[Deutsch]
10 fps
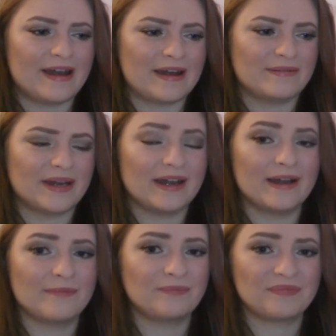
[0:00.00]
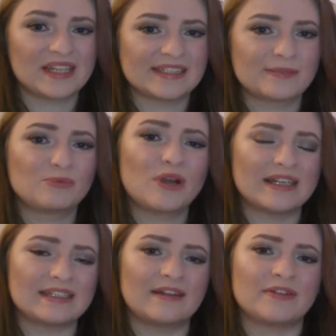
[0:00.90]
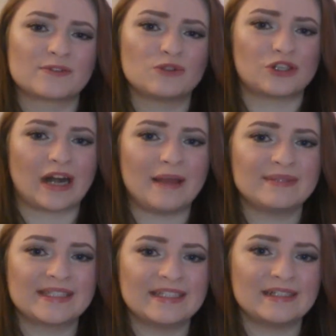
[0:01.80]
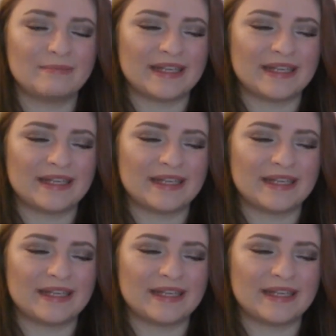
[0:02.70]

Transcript: Aber ähm, dieses Buch hat halt einfach so einen Schreibstil,